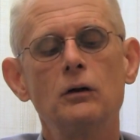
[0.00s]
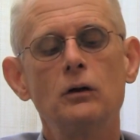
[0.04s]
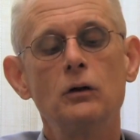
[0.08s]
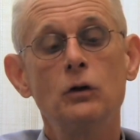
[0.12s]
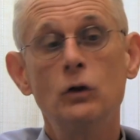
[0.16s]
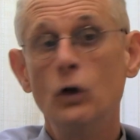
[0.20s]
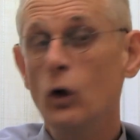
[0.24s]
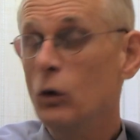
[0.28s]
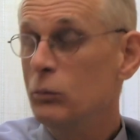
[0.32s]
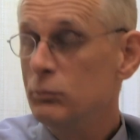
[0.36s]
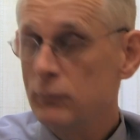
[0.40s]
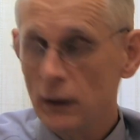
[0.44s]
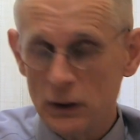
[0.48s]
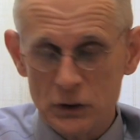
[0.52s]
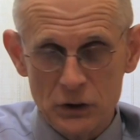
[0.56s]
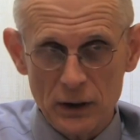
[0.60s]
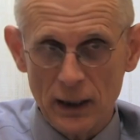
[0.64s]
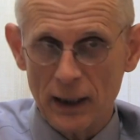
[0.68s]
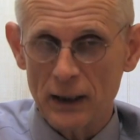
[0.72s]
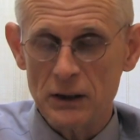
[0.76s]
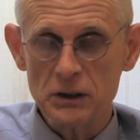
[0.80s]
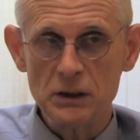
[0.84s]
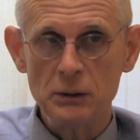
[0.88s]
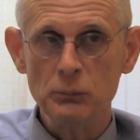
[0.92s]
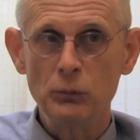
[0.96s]
non
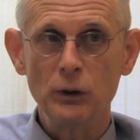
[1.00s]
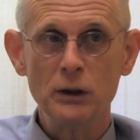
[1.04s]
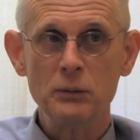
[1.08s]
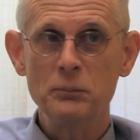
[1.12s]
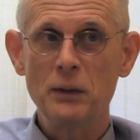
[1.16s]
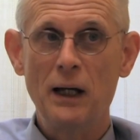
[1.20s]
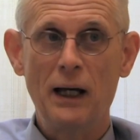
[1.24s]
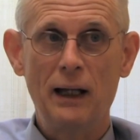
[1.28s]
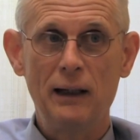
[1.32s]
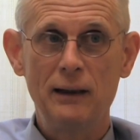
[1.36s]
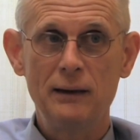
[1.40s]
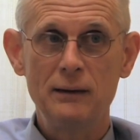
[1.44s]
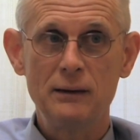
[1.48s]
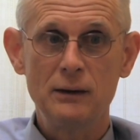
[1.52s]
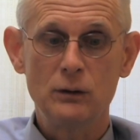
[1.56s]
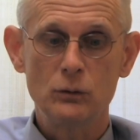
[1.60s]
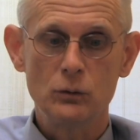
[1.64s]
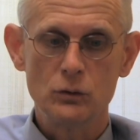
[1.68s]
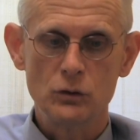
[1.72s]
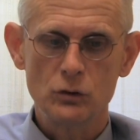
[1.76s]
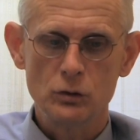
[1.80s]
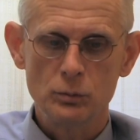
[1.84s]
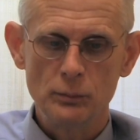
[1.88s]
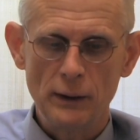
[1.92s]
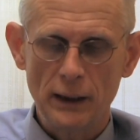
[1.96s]
mangiare cibo animale, di
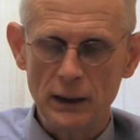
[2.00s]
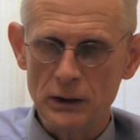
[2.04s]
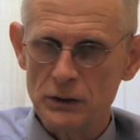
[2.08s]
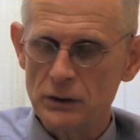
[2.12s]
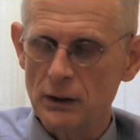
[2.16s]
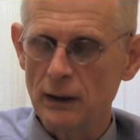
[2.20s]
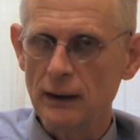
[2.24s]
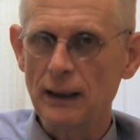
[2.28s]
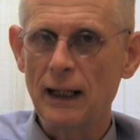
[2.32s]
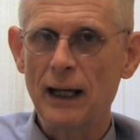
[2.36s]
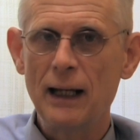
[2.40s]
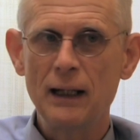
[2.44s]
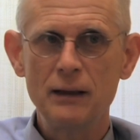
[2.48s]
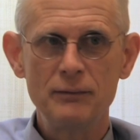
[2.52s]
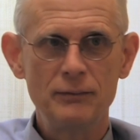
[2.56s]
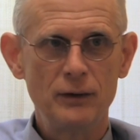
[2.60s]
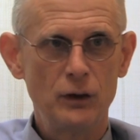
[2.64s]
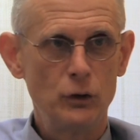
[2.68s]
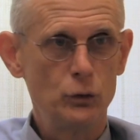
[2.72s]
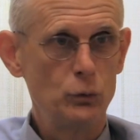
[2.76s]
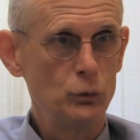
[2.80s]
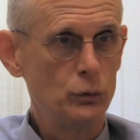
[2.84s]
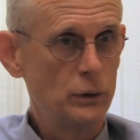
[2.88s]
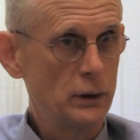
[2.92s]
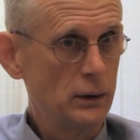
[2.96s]
consumare cereali,
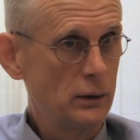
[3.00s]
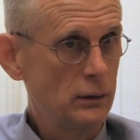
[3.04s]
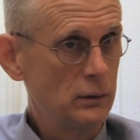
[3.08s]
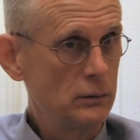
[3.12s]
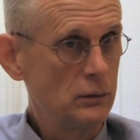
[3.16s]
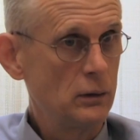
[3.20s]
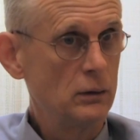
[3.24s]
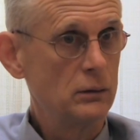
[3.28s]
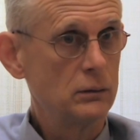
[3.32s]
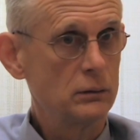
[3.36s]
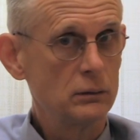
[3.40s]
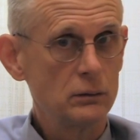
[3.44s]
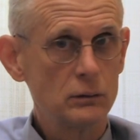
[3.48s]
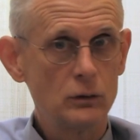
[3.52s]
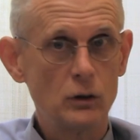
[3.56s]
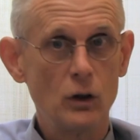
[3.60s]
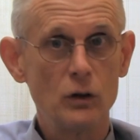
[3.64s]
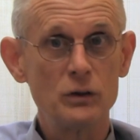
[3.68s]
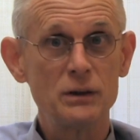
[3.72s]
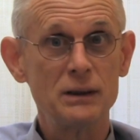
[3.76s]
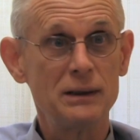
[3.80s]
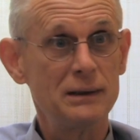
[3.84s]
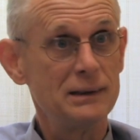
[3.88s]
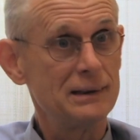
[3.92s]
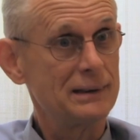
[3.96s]
verdura, no?
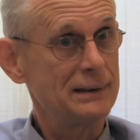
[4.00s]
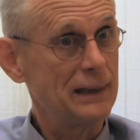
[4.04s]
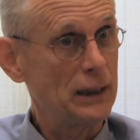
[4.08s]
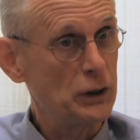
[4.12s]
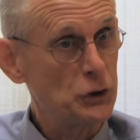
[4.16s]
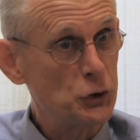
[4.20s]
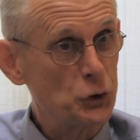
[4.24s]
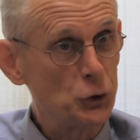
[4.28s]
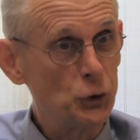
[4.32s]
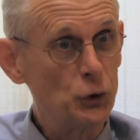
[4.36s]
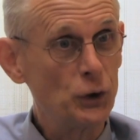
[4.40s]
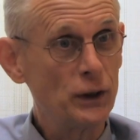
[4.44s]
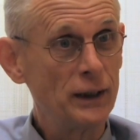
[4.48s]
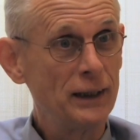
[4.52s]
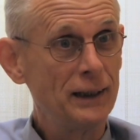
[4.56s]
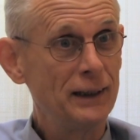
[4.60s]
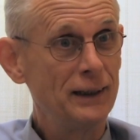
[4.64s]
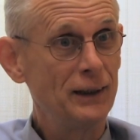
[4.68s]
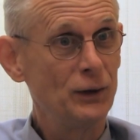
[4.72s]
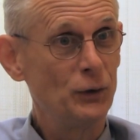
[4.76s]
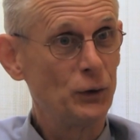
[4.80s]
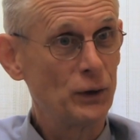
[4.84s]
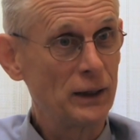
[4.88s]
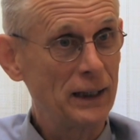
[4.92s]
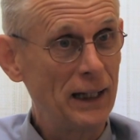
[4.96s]
cose di
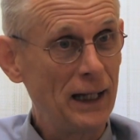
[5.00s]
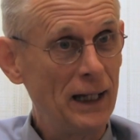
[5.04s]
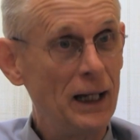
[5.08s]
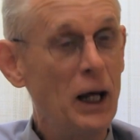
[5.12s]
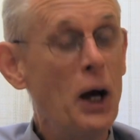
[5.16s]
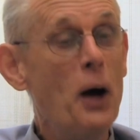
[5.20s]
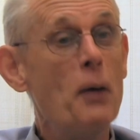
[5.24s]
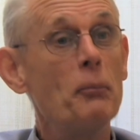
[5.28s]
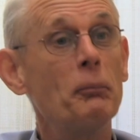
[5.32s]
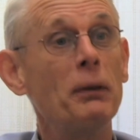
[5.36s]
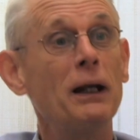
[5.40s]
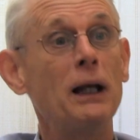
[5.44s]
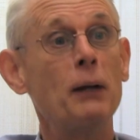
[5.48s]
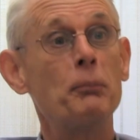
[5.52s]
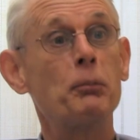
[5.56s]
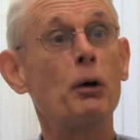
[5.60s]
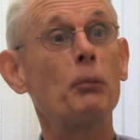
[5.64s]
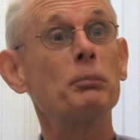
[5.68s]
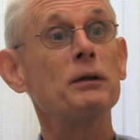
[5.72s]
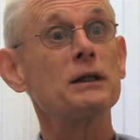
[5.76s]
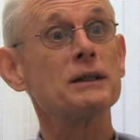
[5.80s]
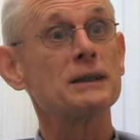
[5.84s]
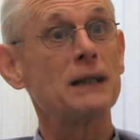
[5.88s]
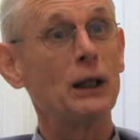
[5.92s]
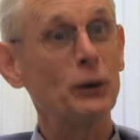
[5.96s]
stagione locale, per la
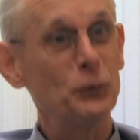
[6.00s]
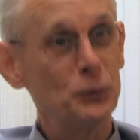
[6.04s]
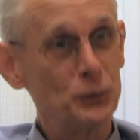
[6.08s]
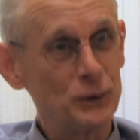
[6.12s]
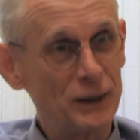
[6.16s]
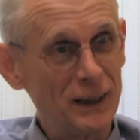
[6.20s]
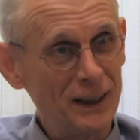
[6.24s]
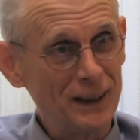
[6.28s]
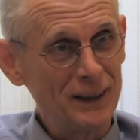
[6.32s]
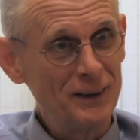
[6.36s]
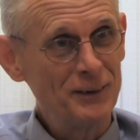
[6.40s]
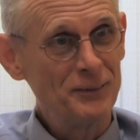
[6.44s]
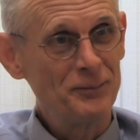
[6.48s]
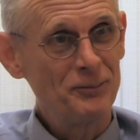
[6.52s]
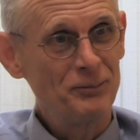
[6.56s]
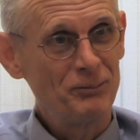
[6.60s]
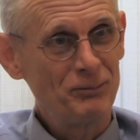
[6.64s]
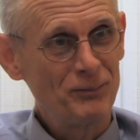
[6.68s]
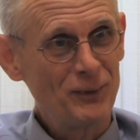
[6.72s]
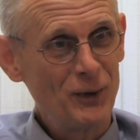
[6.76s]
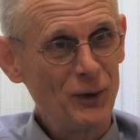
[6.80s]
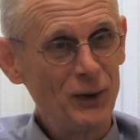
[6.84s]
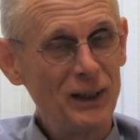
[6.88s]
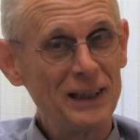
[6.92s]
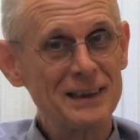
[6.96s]
propria salute, eh,
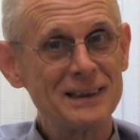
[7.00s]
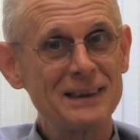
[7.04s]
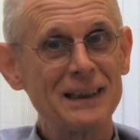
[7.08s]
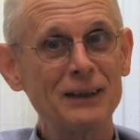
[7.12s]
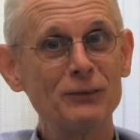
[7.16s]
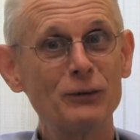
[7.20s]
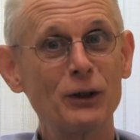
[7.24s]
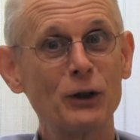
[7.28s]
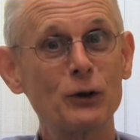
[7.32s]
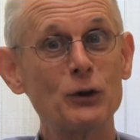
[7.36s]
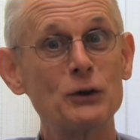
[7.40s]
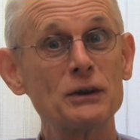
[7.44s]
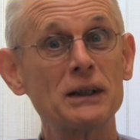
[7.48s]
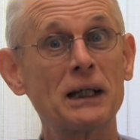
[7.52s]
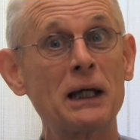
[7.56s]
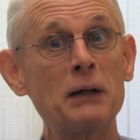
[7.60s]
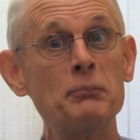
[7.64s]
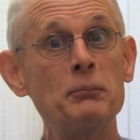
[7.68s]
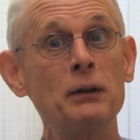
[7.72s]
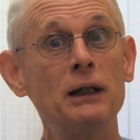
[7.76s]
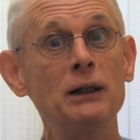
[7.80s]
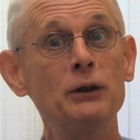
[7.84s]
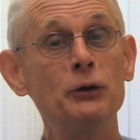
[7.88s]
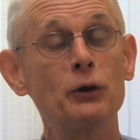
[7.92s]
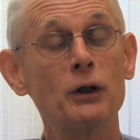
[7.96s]
no? la singola cosa che è
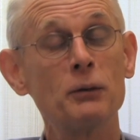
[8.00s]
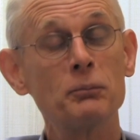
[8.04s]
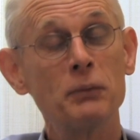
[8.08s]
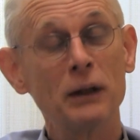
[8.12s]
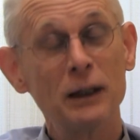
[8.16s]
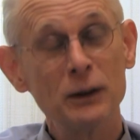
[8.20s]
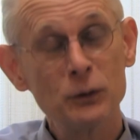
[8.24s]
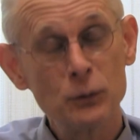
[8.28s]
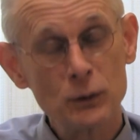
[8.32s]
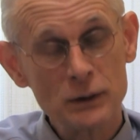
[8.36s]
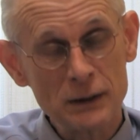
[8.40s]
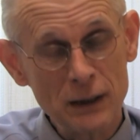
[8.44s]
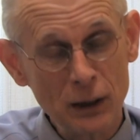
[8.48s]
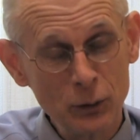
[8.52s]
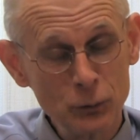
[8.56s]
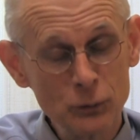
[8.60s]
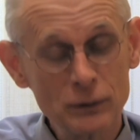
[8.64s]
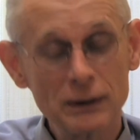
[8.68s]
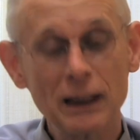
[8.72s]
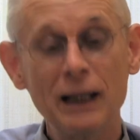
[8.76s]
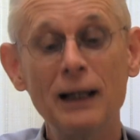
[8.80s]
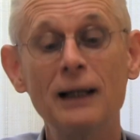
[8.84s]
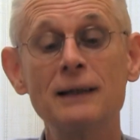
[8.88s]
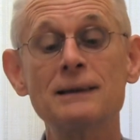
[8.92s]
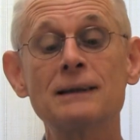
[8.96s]
migliore per la tua
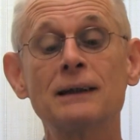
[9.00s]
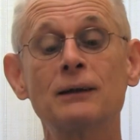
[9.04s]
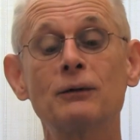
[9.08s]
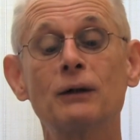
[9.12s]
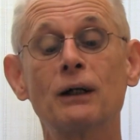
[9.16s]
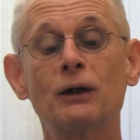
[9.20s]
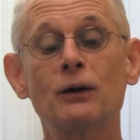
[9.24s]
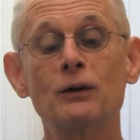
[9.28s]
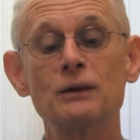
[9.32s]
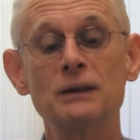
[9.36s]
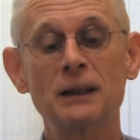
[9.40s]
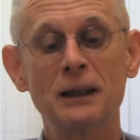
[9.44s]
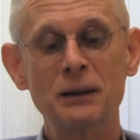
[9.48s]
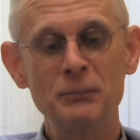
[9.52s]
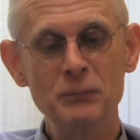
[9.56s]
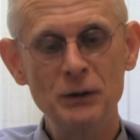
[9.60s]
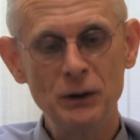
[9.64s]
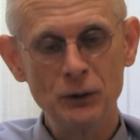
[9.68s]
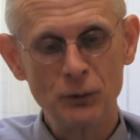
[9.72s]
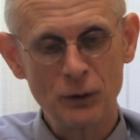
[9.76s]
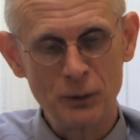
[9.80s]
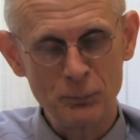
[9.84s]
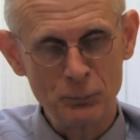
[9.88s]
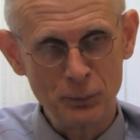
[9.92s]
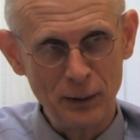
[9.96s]
salute è la singola cosa che è
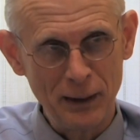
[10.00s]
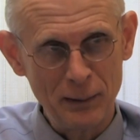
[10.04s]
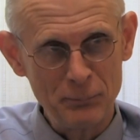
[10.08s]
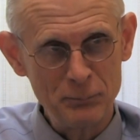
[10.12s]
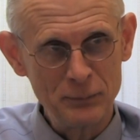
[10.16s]
migliore per